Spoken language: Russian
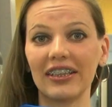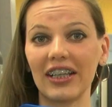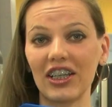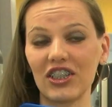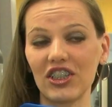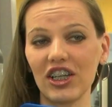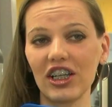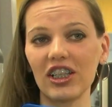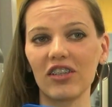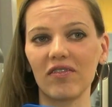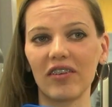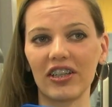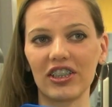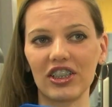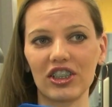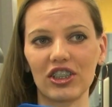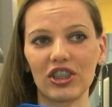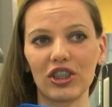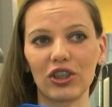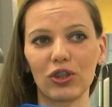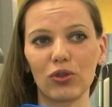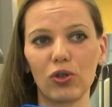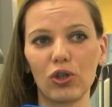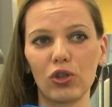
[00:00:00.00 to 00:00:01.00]
Начало в
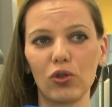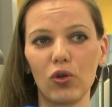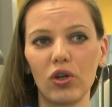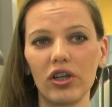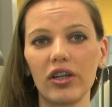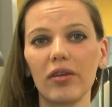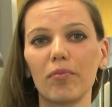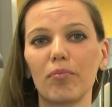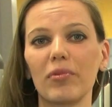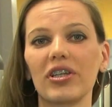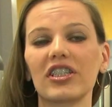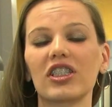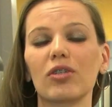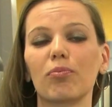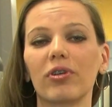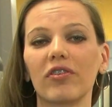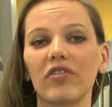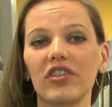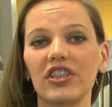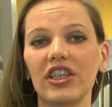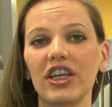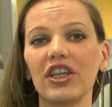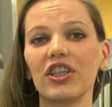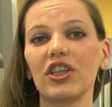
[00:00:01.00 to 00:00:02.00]
11.00, место
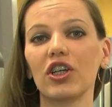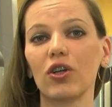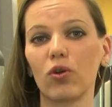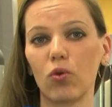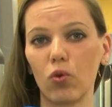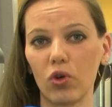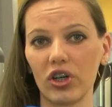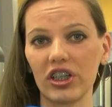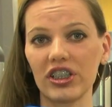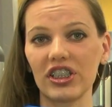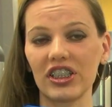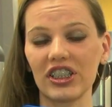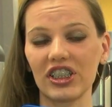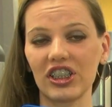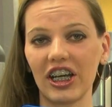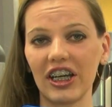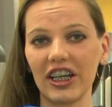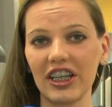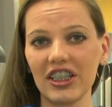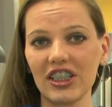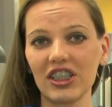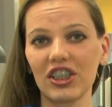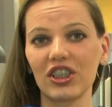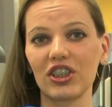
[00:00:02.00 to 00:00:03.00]
проведения – город
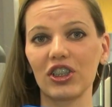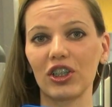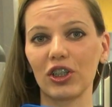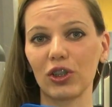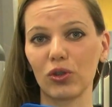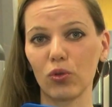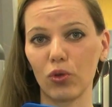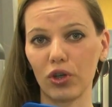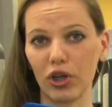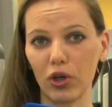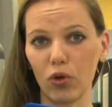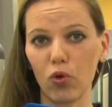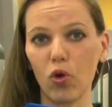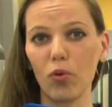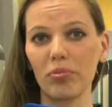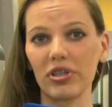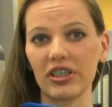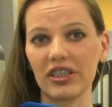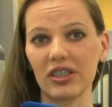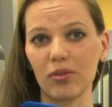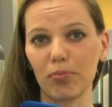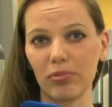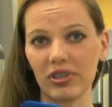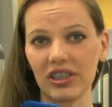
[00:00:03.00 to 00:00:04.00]
Сестрорецк, территория
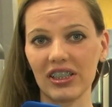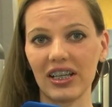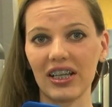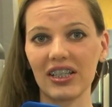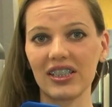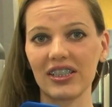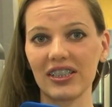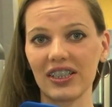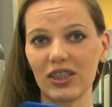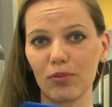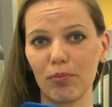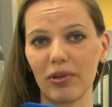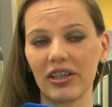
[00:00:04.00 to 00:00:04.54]
комплекса плоскостных